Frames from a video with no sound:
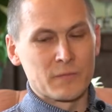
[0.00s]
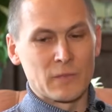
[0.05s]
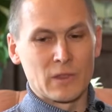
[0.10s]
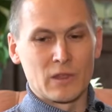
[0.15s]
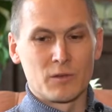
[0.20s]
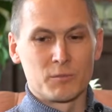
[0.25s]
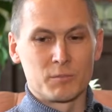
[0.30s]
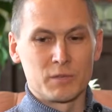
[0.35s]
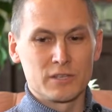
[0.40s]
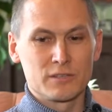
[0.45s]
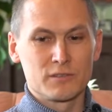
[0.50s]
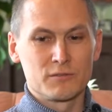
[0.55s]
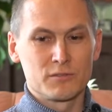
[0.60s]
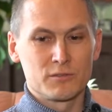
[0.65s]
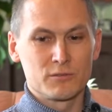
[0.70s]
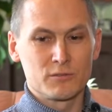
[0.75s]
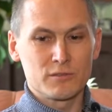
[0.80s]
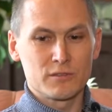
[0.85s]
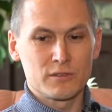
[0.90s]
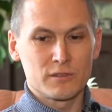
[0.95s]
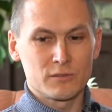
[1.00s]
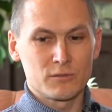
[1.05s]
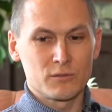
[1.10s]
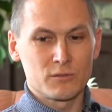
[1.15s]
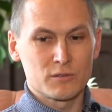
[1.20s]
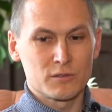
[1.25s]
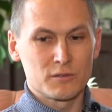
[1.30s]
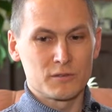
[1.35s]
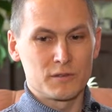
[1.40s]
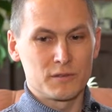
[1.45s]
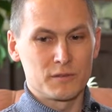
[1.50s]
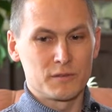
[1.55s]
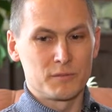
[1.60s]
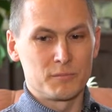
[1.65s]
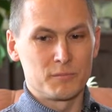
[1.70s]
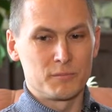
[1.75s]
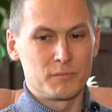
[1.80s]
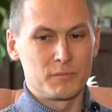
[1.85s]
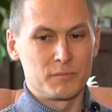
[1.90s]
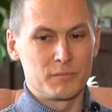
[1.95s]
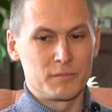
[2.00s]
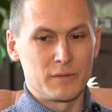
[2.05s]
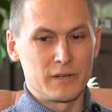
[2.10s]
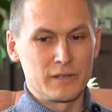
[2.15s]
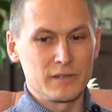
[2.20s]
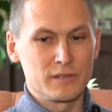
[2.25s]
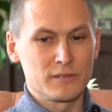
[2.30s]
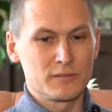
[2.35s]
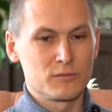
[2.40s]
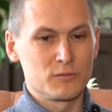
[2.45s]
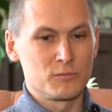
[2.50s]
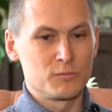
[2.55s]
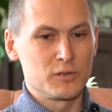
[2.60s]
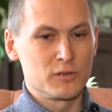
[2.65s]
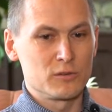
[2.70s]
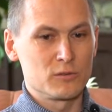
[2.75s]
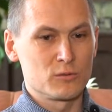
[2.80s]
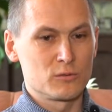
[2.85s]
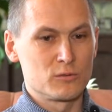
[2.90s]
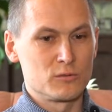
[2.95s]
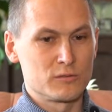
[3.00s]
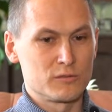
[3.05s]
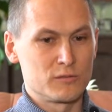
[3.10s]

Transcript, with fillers: Но ну, прежде всего человек должен понять свою природу,